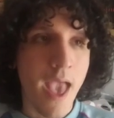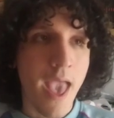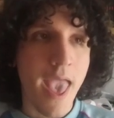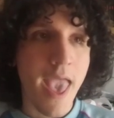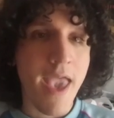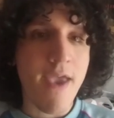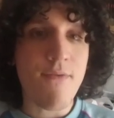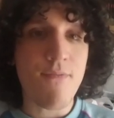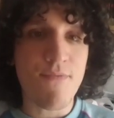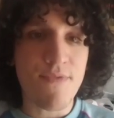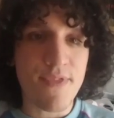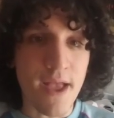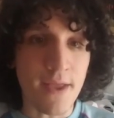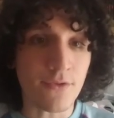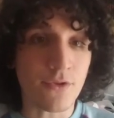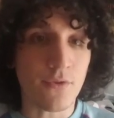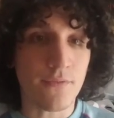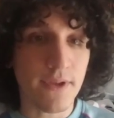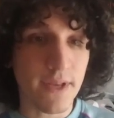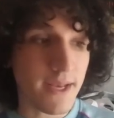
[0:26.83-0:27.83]
E
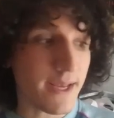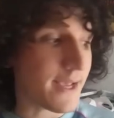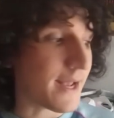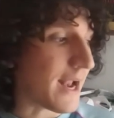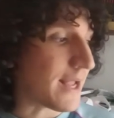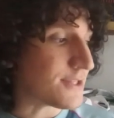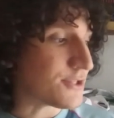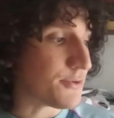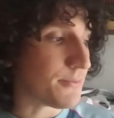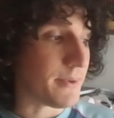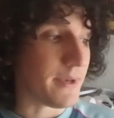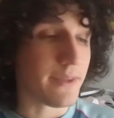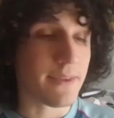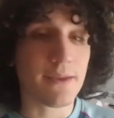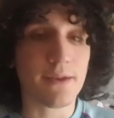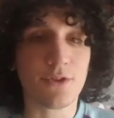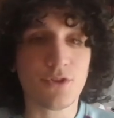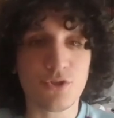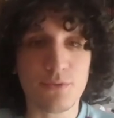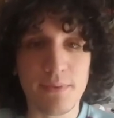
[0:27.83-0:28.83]
intanto vi ringrazio per i
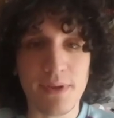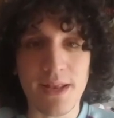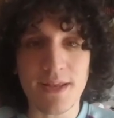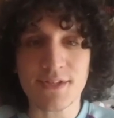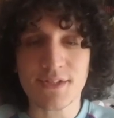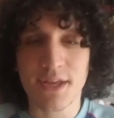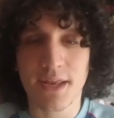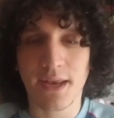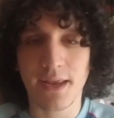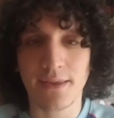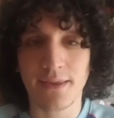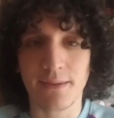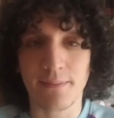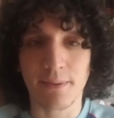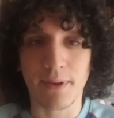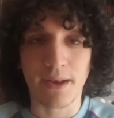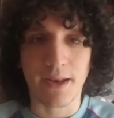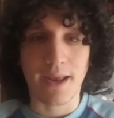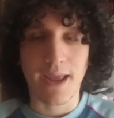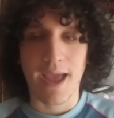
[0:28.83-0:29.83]
13.000 iscritti
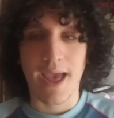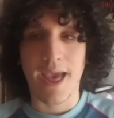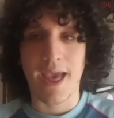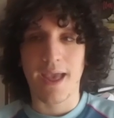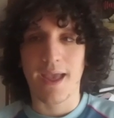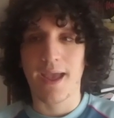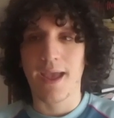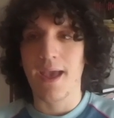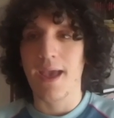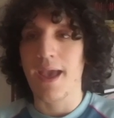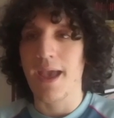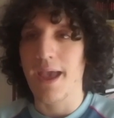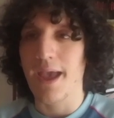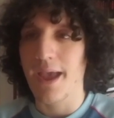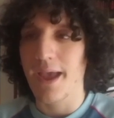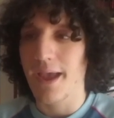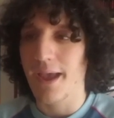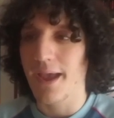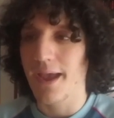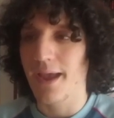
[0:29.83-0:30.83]
perché
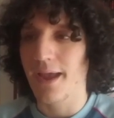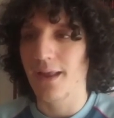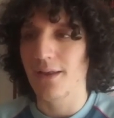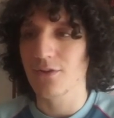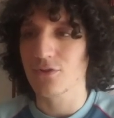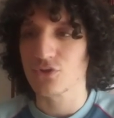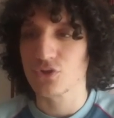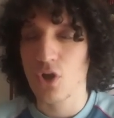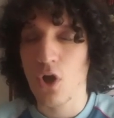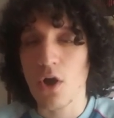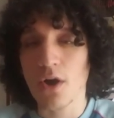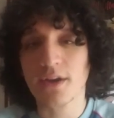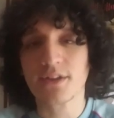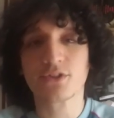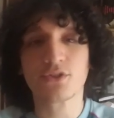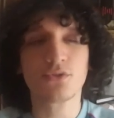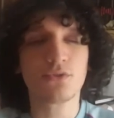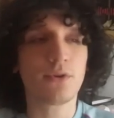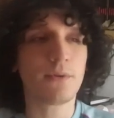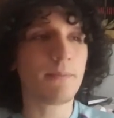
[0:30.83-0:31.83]
eh, lo so che
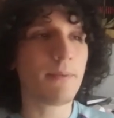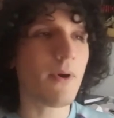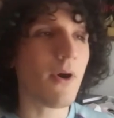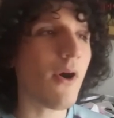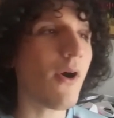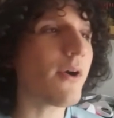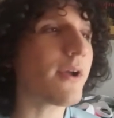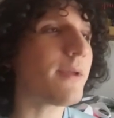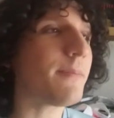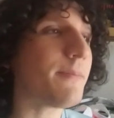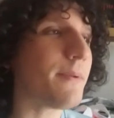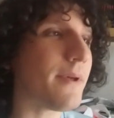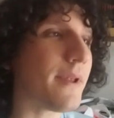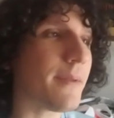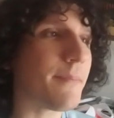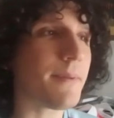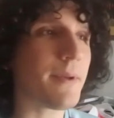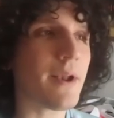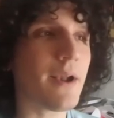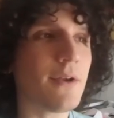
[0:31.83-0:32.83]
sono pochi
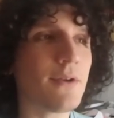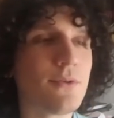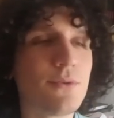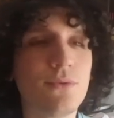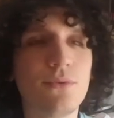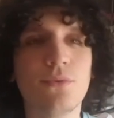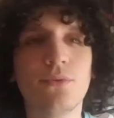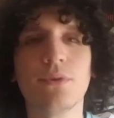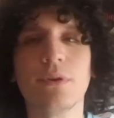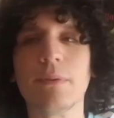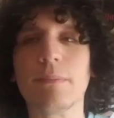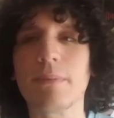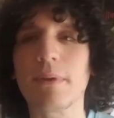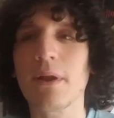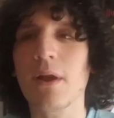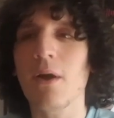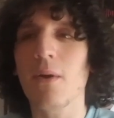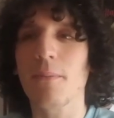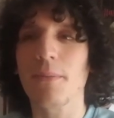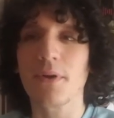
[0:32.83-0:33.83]
per, per, alcuni,
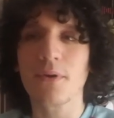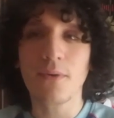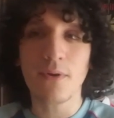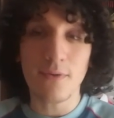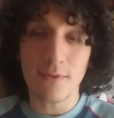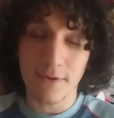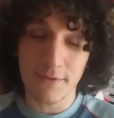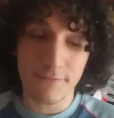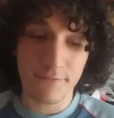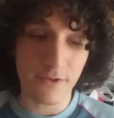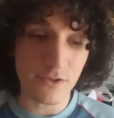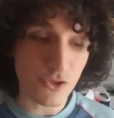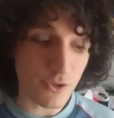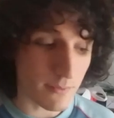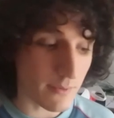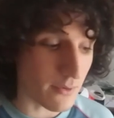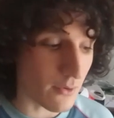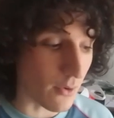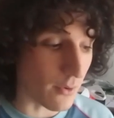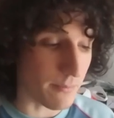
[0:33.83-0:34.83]
però per quello che
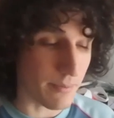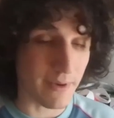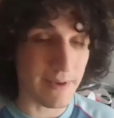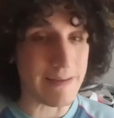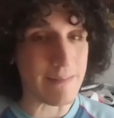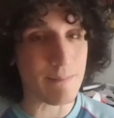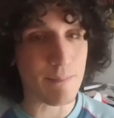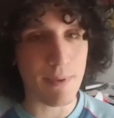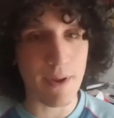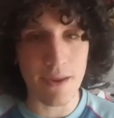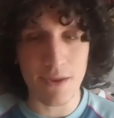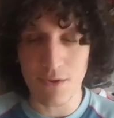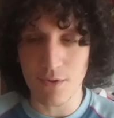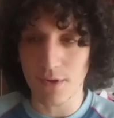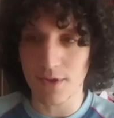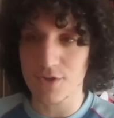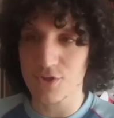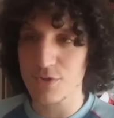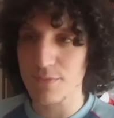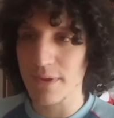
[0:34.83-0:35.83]
facciamo noi, per l'impegno
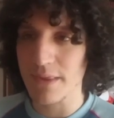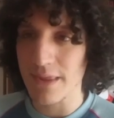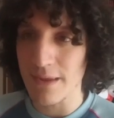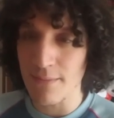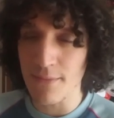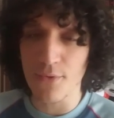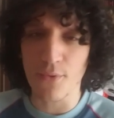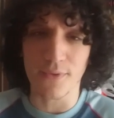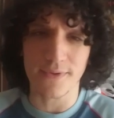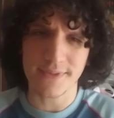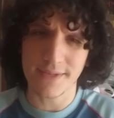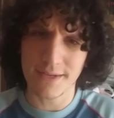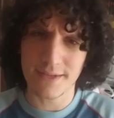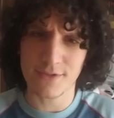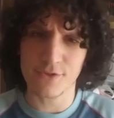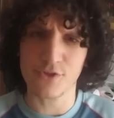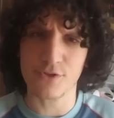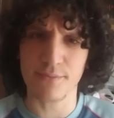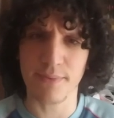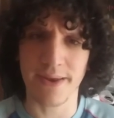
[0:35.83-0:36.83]
che ci mettiamo noi,
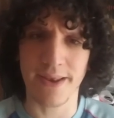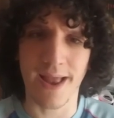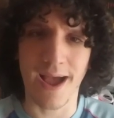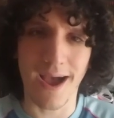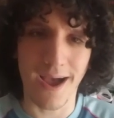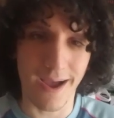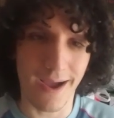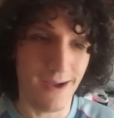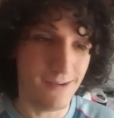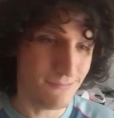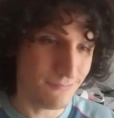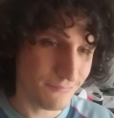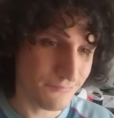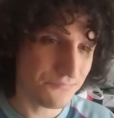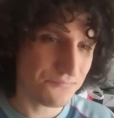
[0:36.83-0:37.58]
13.000 ah,